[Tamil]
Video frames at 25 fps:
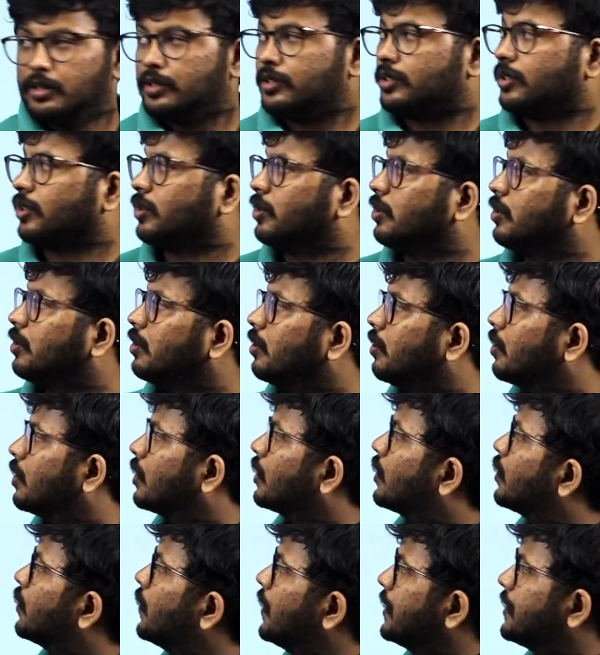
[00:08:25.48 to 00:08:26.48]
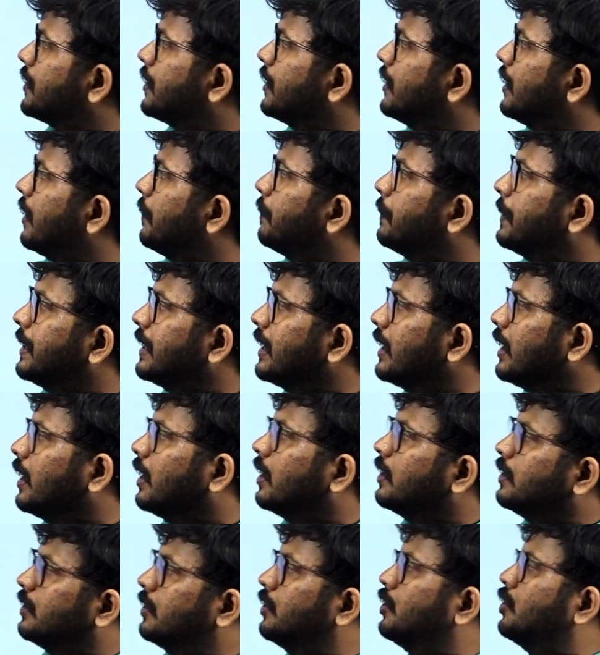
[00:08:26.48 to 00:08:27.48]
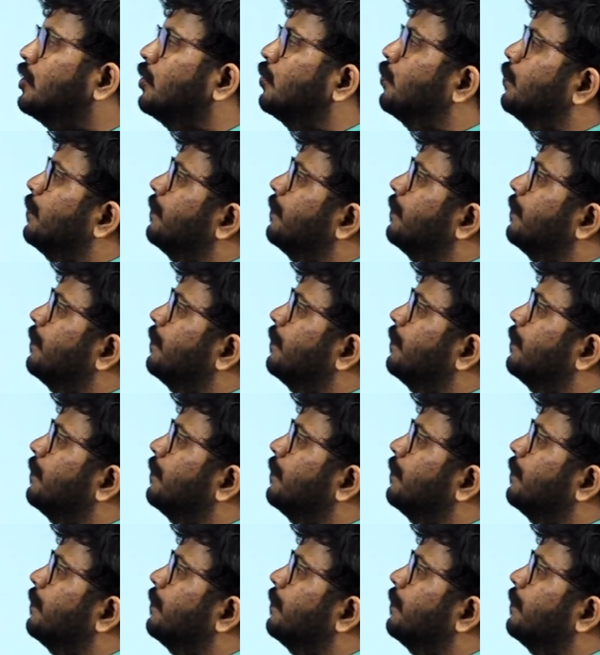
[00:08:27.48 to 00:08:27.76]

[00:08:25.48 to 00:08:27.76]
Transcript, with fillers: ஸோ கொஷின் நம்பர் டூ